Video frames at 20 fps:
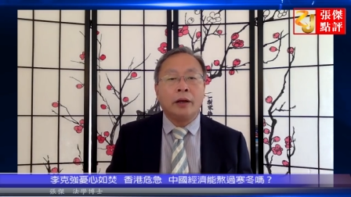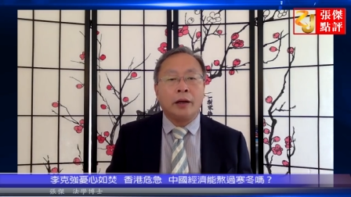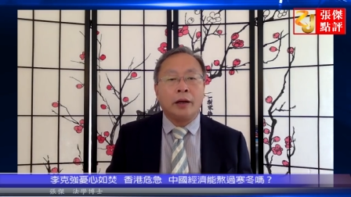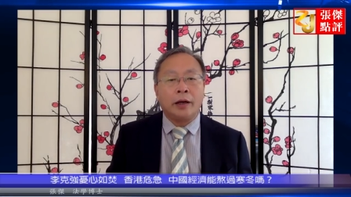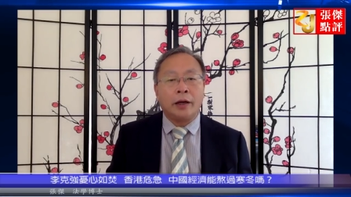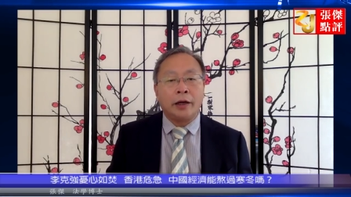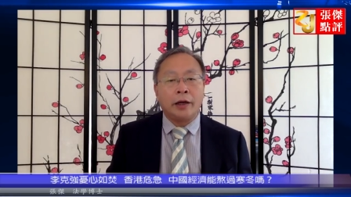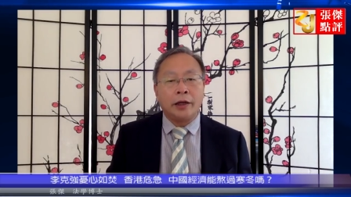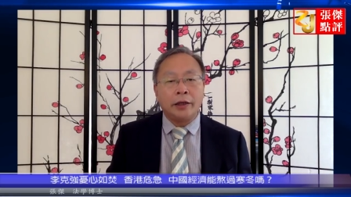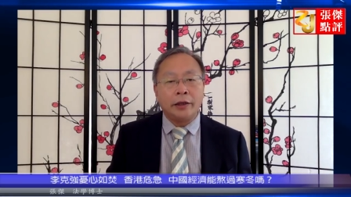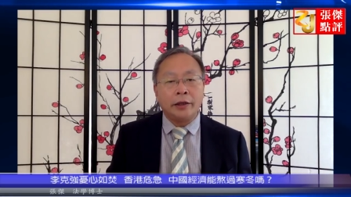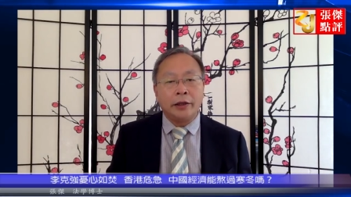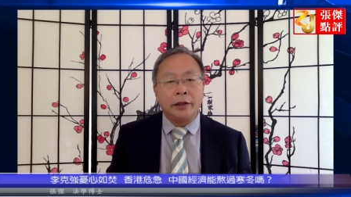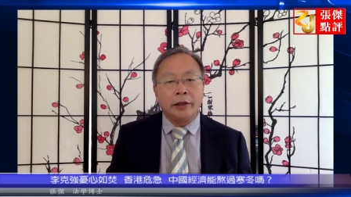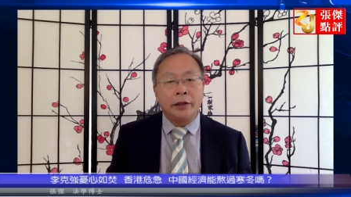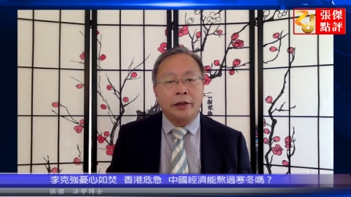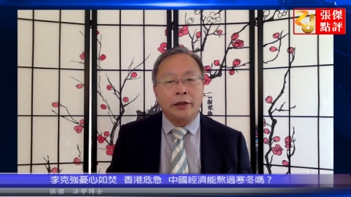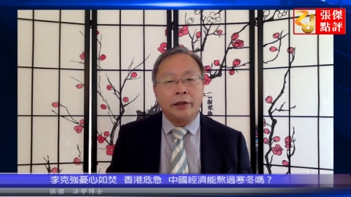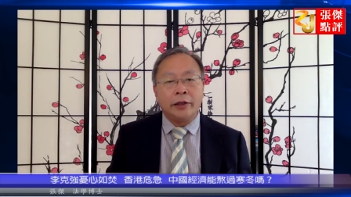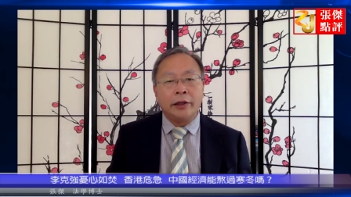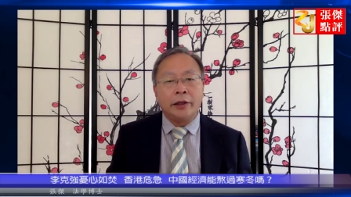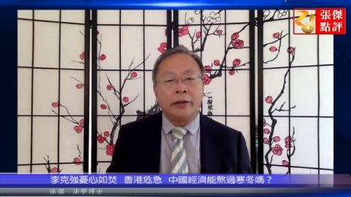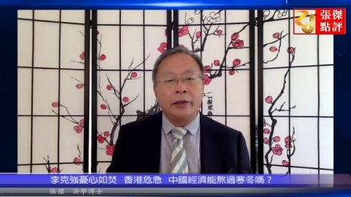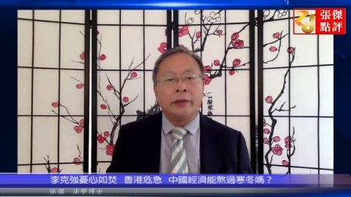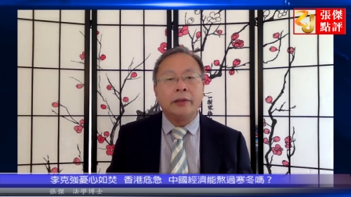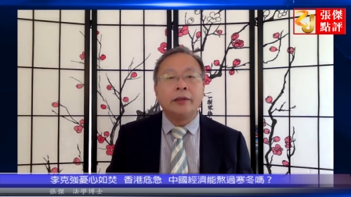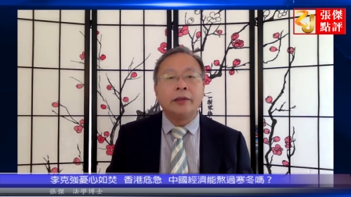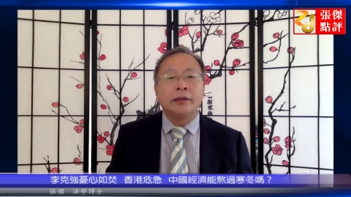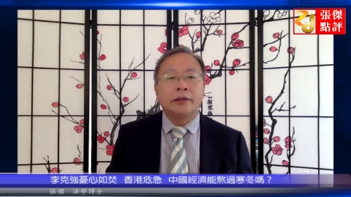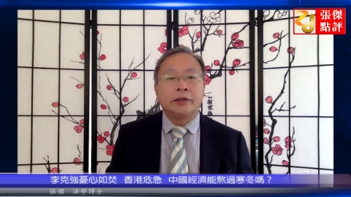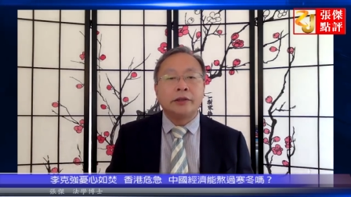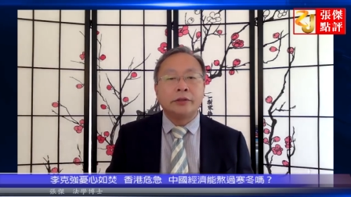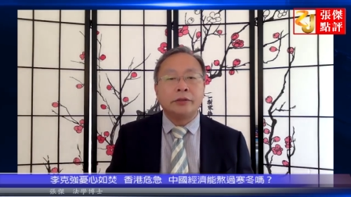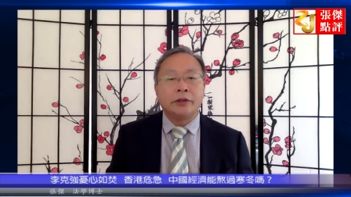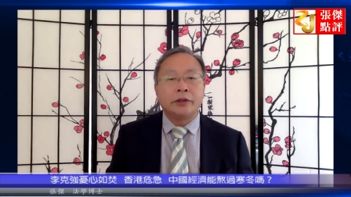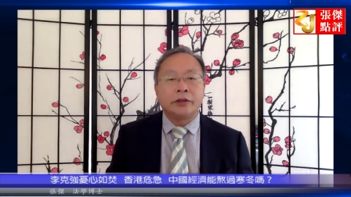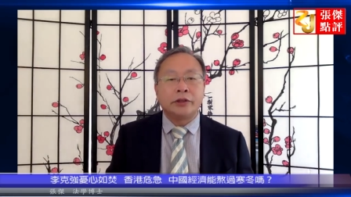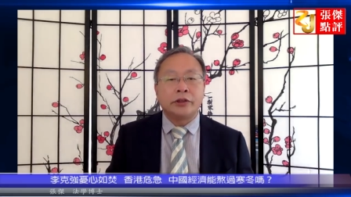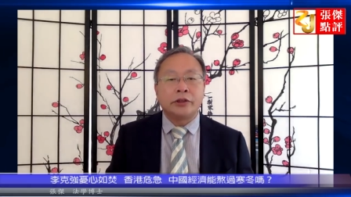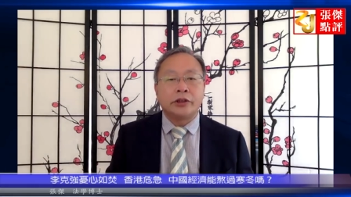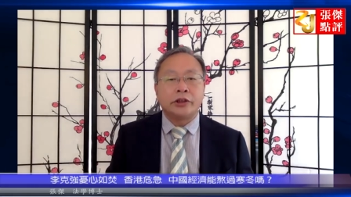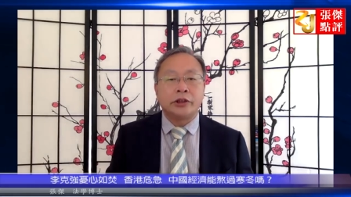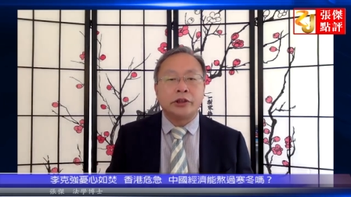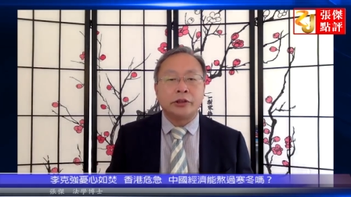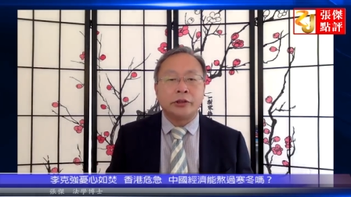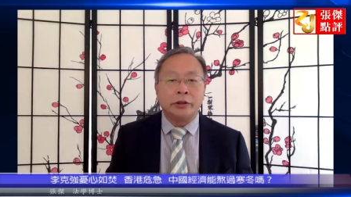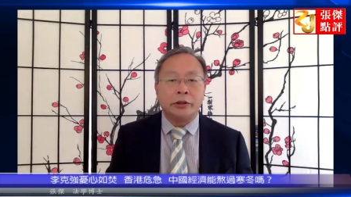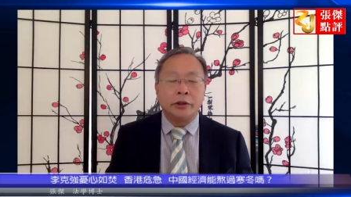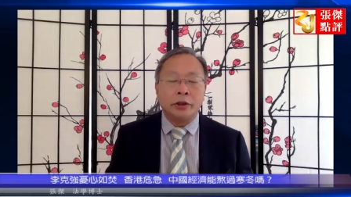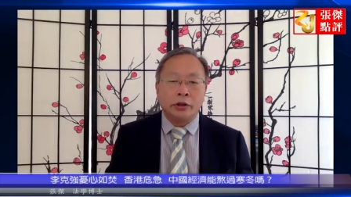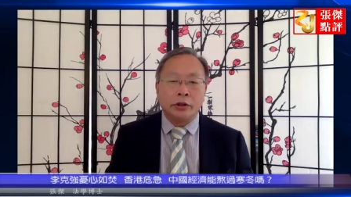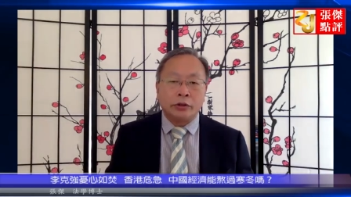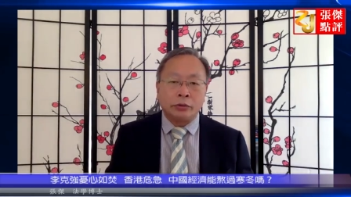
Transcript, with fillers: 二零零零年四月十七日，